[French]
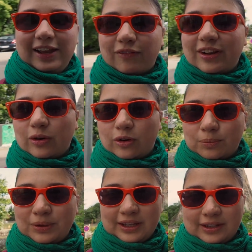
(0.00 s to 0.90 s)
Et en fait, le
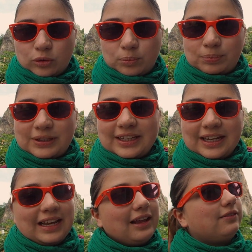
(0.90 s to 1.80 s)
camping est au pied
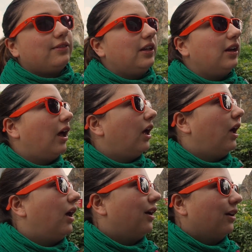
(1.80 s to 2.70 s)
de la ville.
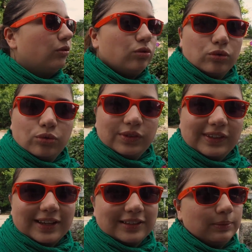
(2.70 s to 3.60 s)
Euh, du coup,
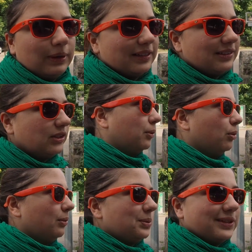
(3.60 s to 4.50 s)
c'est assez pratique,
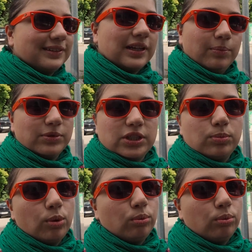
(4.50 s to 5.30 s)
euh, même si ça sera un petit peu